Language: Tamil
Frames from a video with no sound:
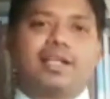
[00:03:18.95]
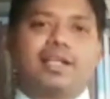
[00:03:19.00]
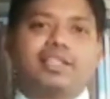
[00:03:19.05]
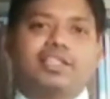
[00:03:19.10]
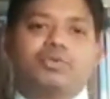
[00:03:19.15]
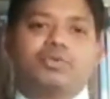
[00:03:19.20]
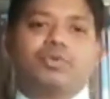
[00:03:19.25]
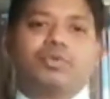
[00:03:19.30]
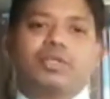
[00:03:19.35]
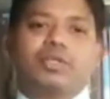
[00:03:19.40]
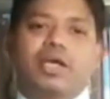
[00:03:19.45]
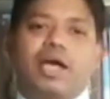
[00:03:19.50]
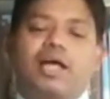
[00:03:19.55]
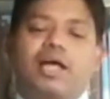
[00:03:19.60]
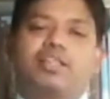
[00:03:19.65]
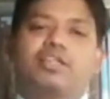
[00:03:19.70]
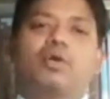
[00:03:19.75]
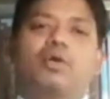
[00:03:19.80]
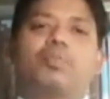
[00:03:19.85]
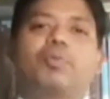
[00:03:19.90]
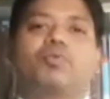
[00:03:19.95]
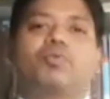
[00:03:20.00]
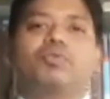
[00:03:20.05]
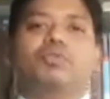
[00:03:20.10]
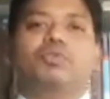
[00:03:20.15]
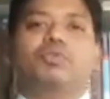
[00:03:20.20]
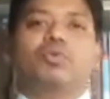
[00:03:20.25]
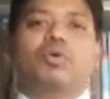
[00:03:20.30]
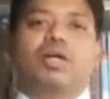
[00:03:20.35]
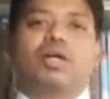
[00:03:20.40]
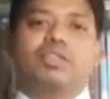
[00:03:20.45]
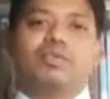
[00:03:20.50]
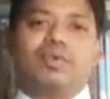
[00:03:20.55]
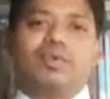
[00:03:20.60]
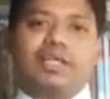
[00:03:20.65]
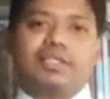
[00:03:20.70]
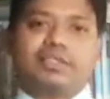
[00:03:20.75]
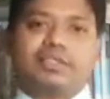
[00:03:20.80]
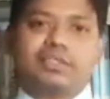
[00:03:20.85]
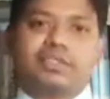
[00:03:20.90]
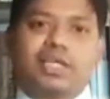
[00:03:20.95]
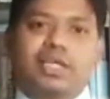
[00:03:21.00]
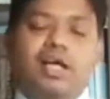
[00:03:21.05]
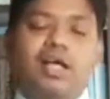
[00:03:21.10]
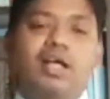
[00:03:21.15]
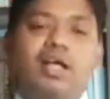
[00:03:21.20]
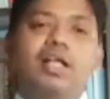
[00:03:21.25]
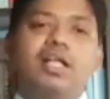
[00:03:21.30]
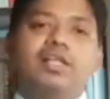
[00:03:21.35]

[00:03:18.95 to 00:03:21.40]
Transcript: நடந்துட்டு வந்துட்டு அதுக்கப்புறம் வந்து உட்காந்து வேலை செஞ்சால்